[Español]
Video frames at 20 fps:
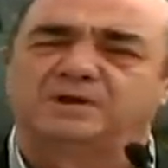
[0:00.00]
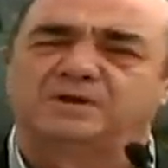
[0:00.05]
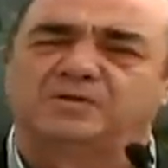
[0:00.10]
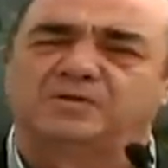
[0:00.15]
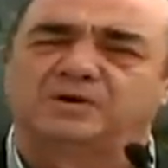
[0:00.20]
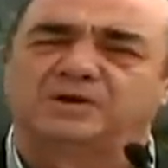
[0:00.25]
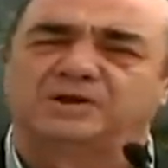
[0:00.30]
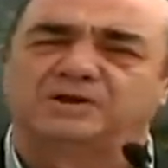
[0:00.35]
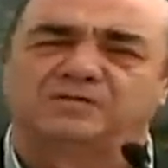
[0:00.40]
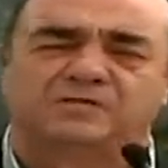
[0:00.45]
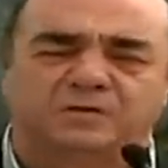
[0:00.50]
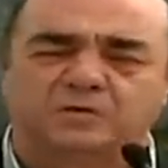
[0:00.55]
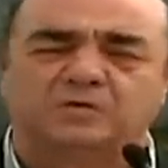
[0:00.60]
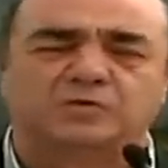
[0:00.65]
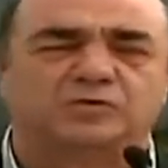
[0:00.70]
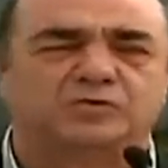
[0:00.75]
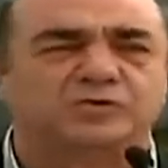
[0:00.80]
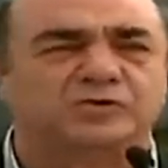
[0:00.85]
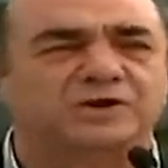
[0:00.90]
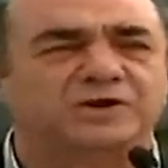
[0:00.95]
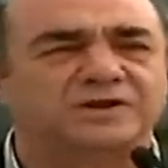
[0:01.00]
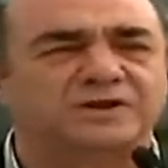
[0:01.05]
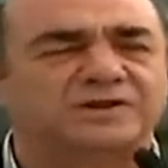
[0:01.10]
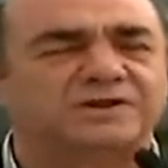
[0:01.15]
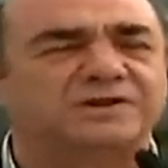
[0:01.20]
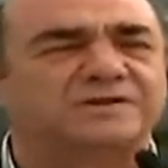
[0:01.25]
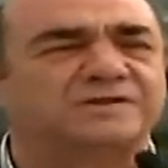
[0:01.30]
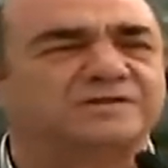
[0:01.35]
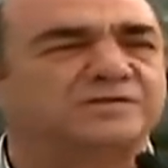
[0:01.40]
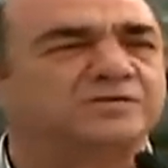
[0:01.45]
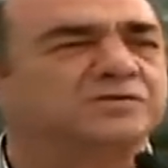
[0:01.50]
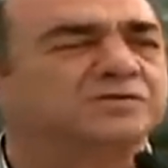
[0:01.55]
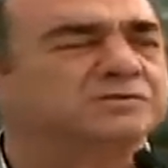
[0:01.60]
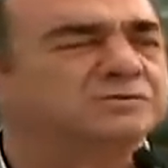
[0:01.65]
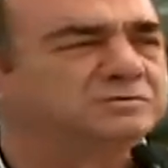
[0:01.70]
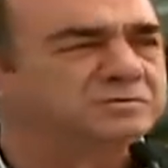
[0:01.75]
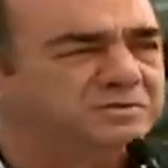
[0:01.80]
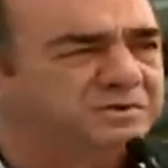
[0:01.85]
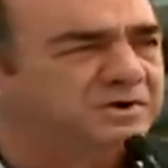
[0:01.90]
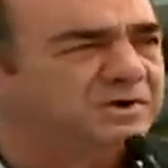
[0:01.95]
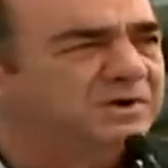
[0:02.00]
lo que dificultó la detención